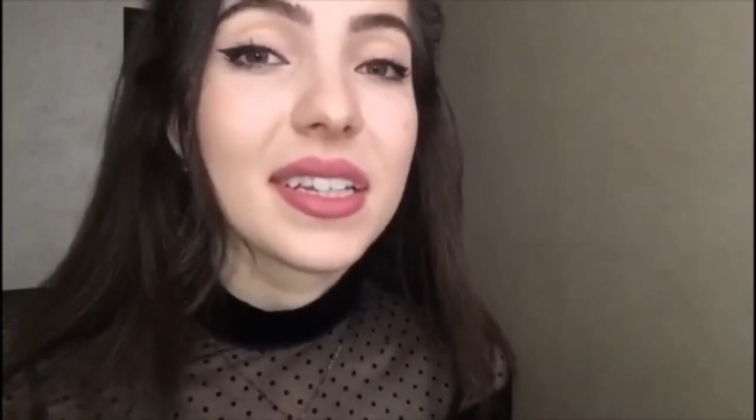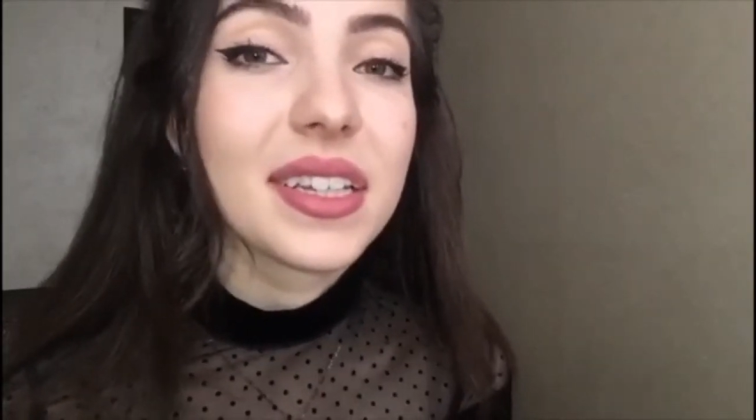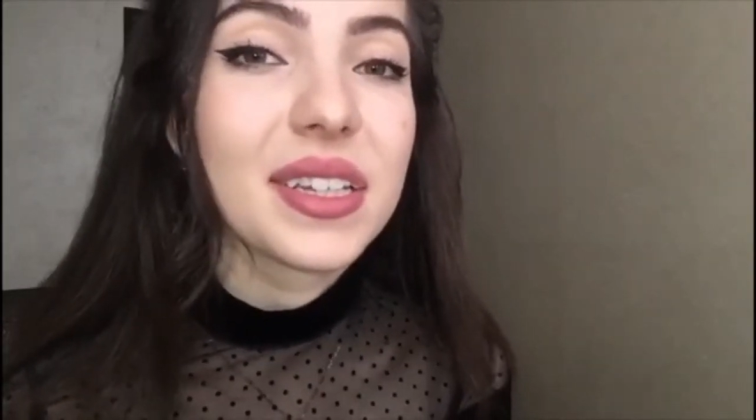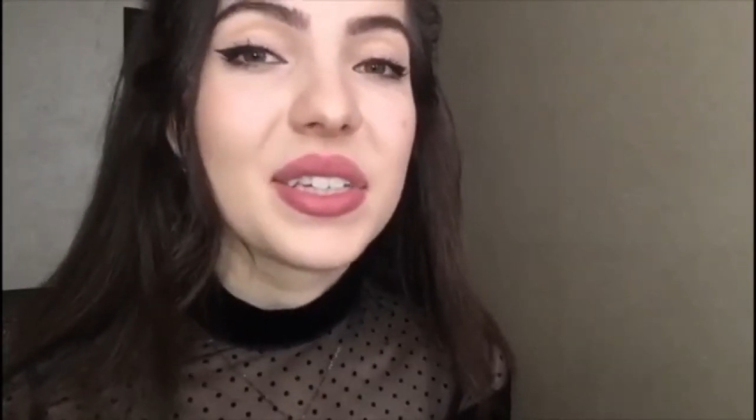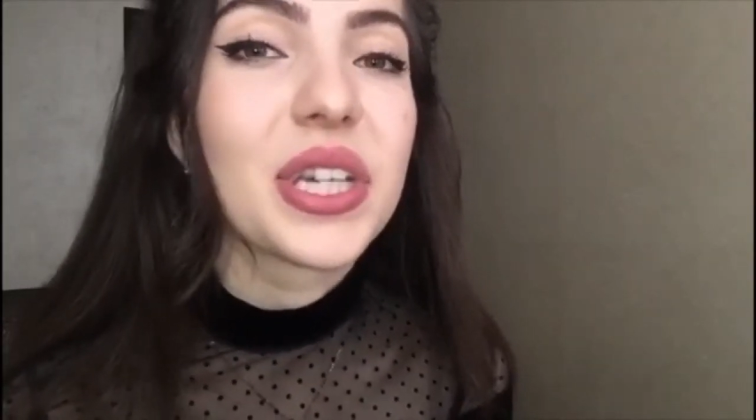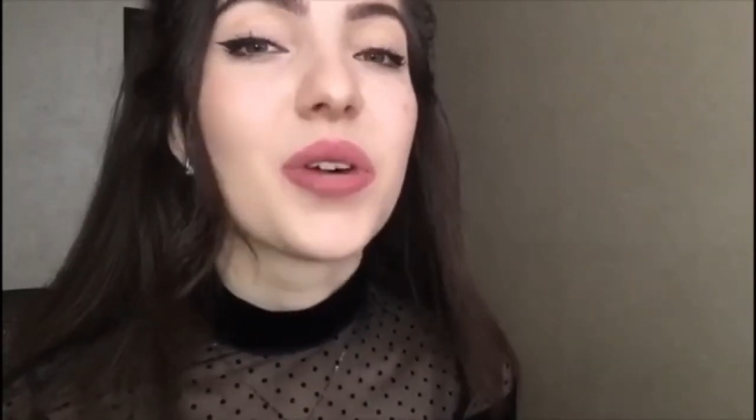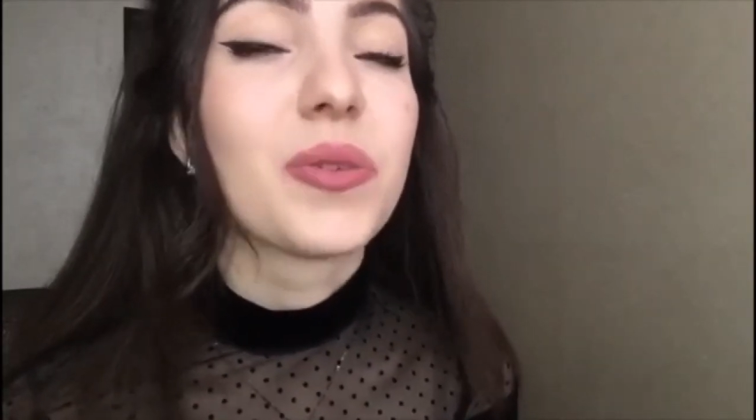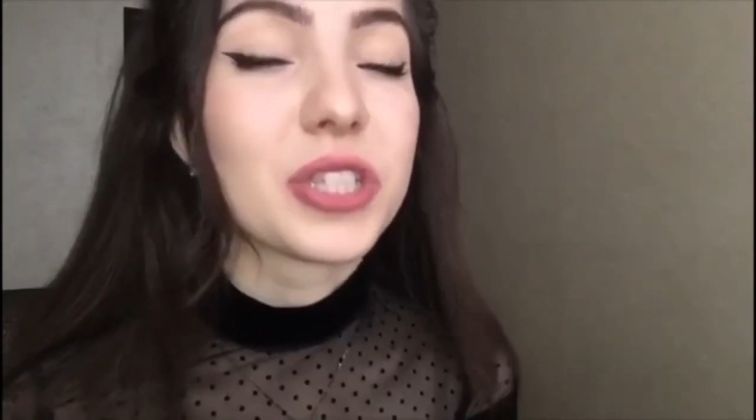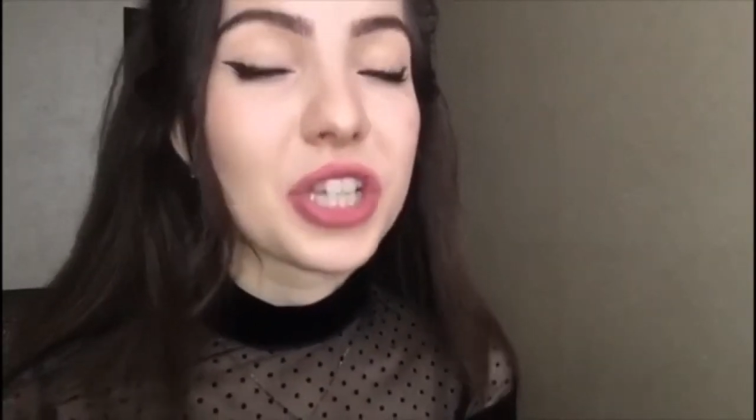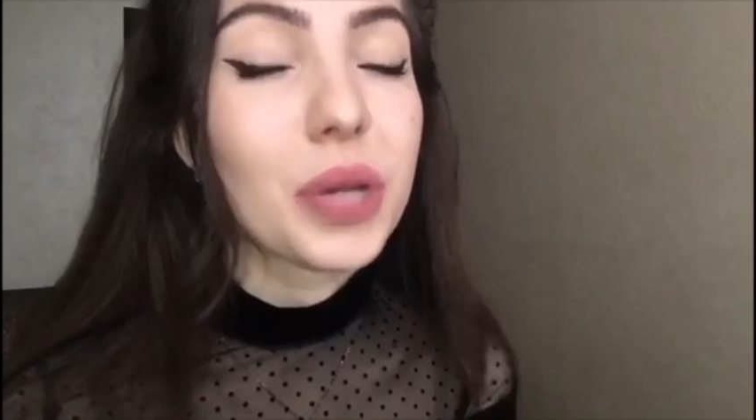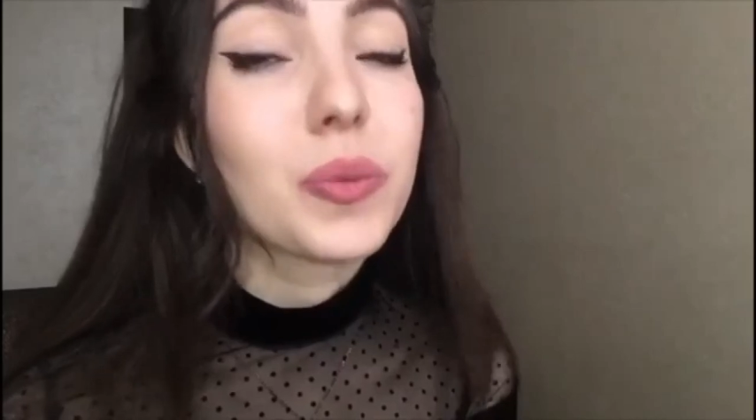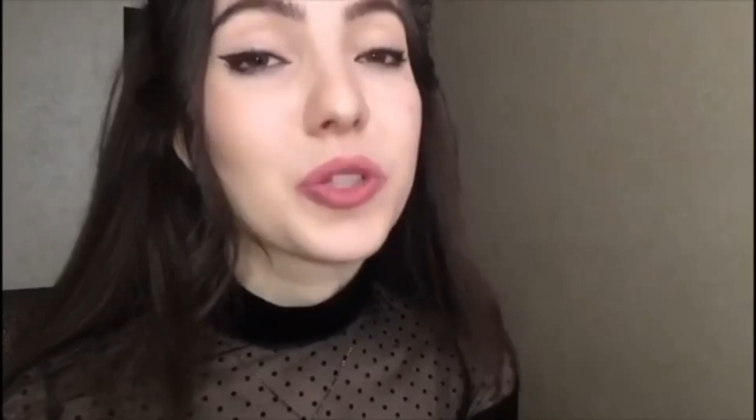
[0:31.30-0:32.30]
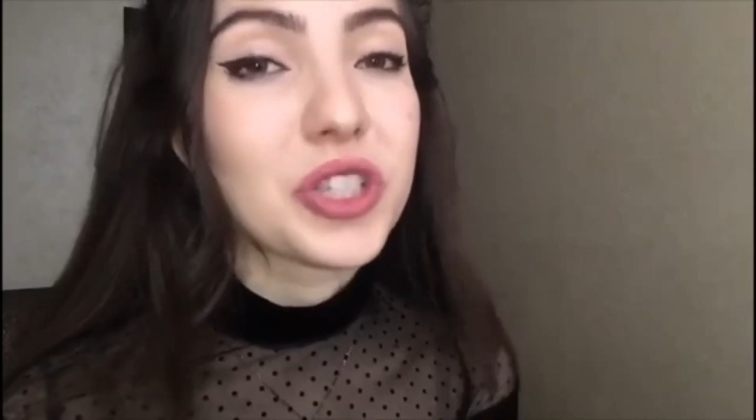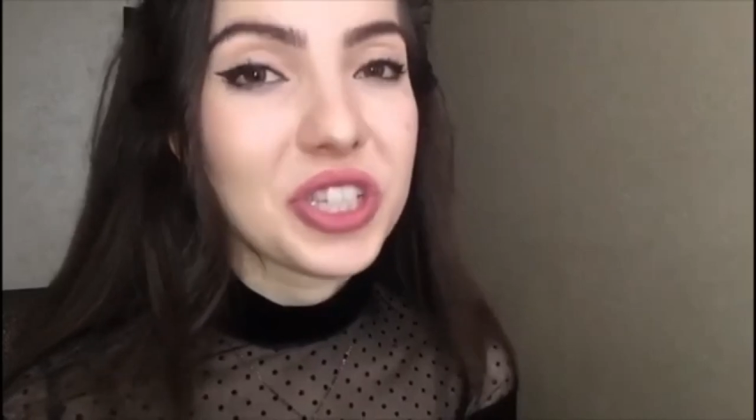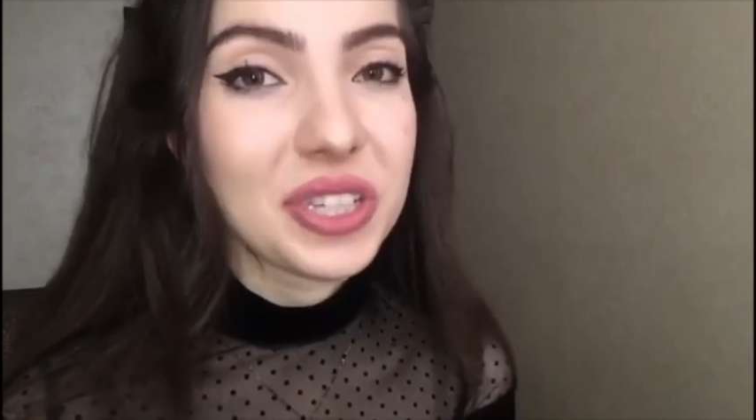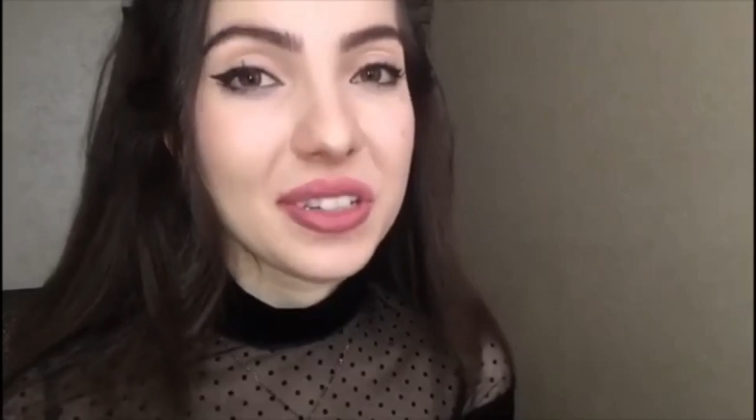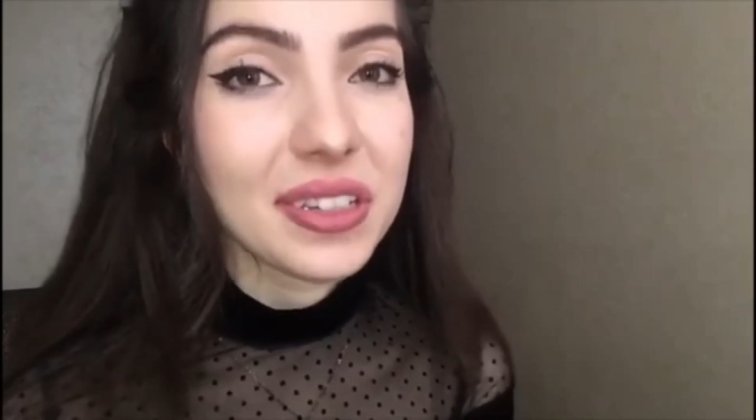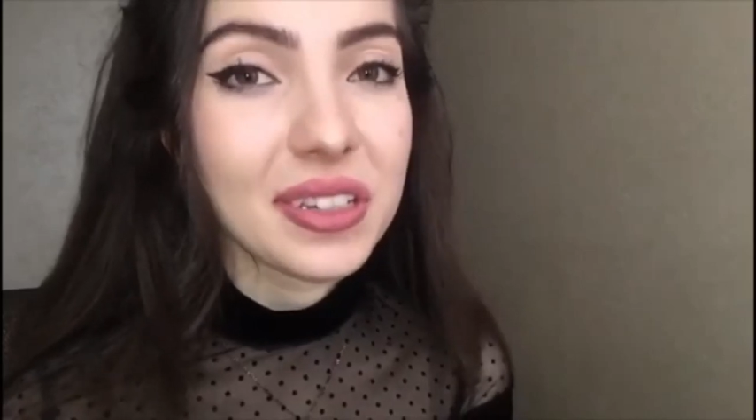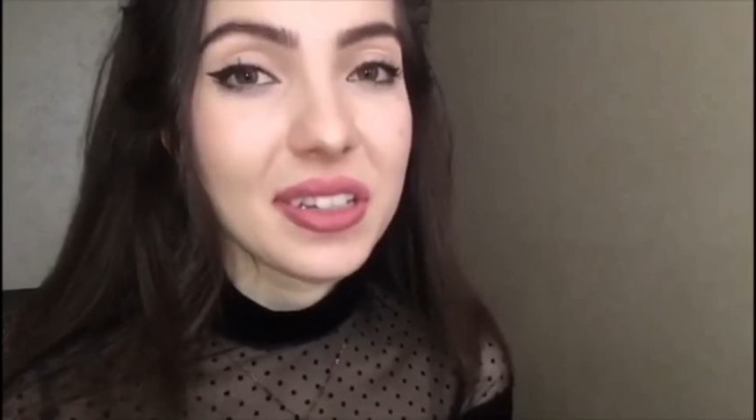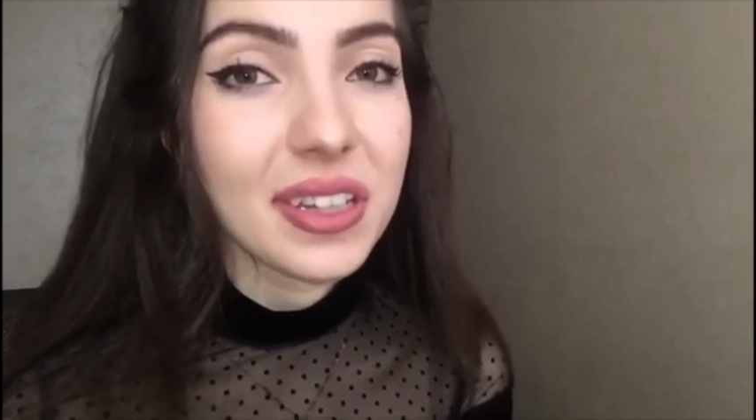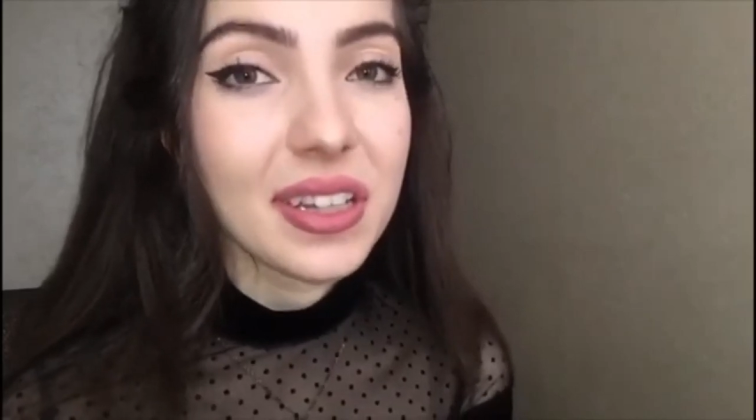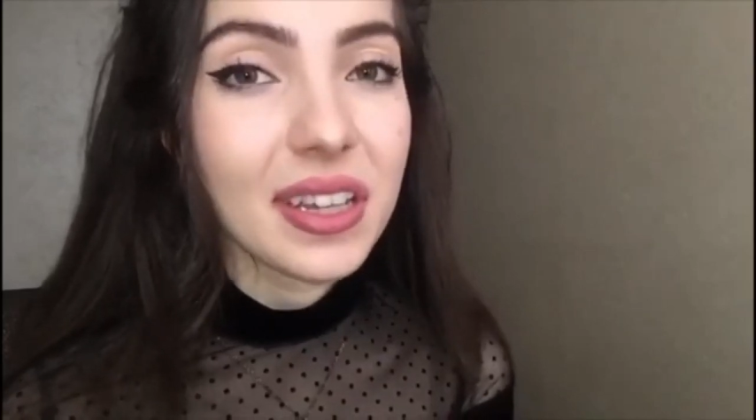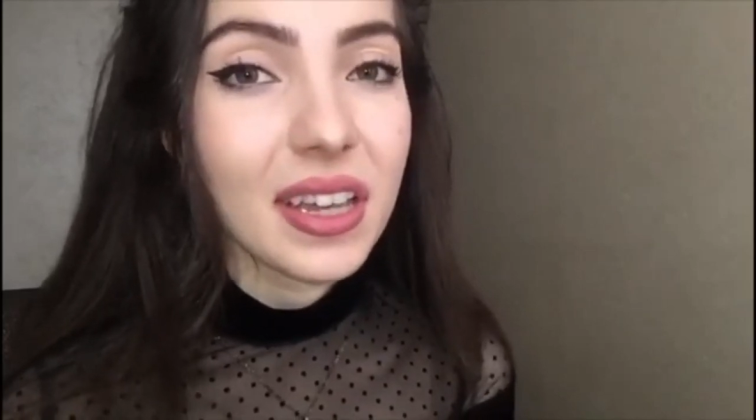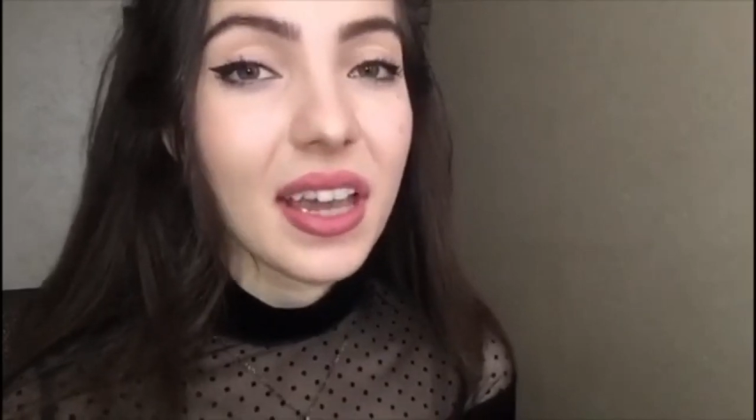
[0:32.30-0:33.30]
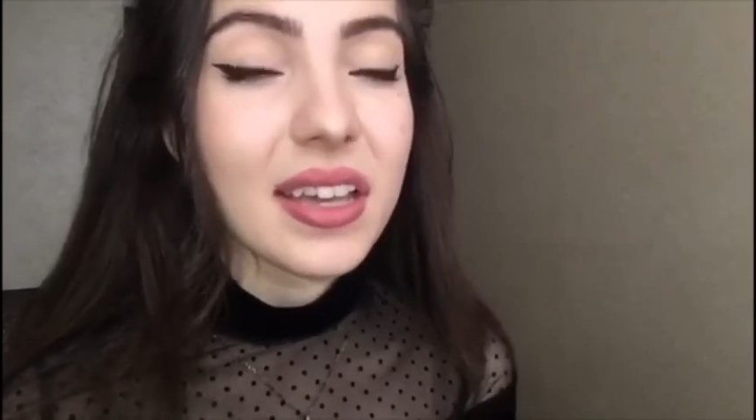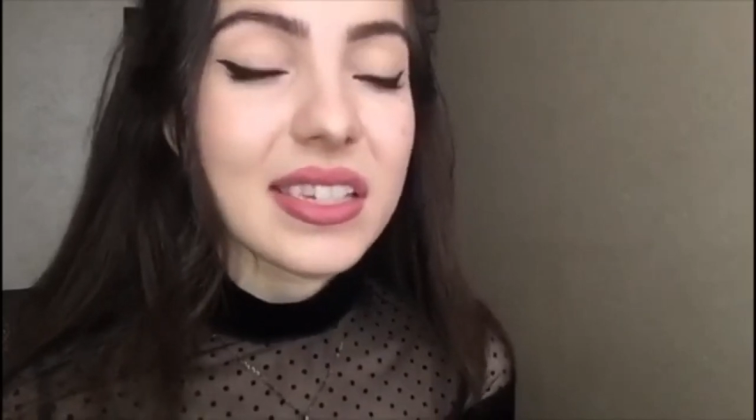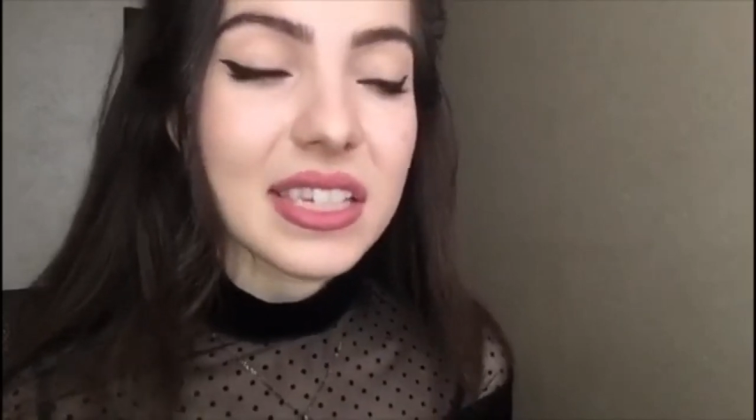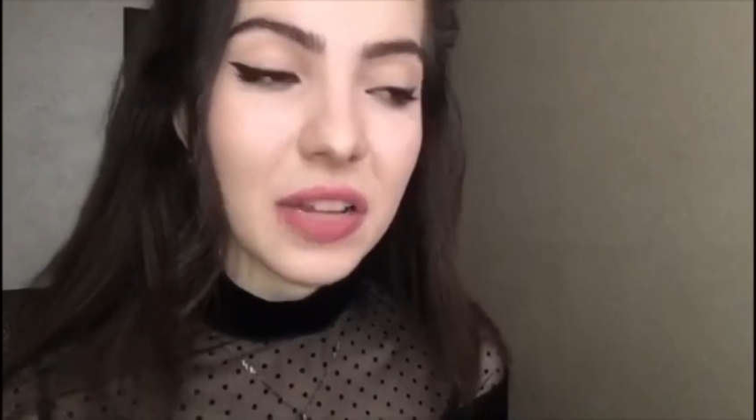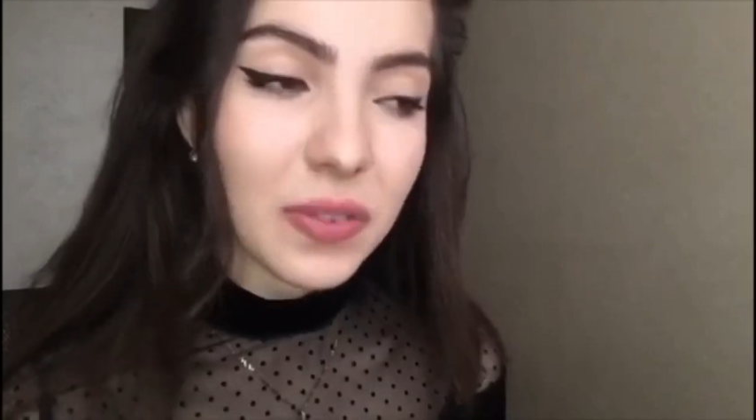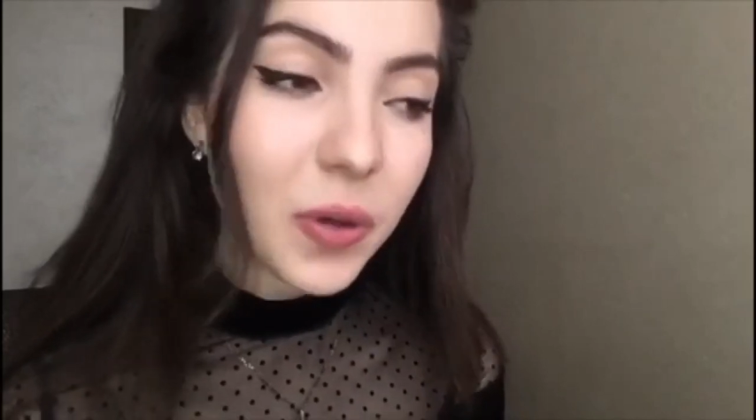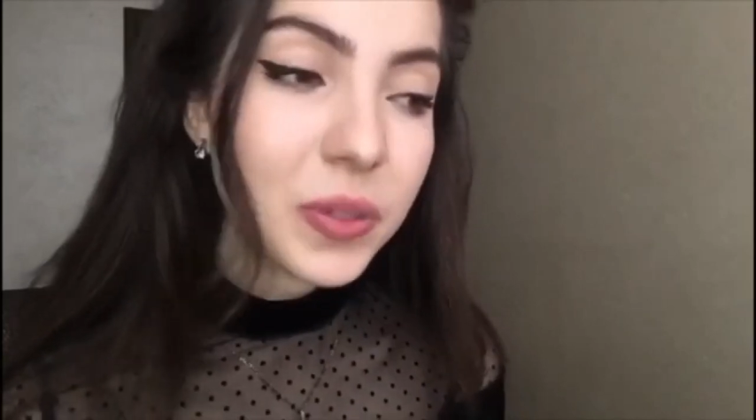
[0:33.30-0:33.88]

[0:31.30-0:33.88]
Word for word: Я уважаю мужчин. Слова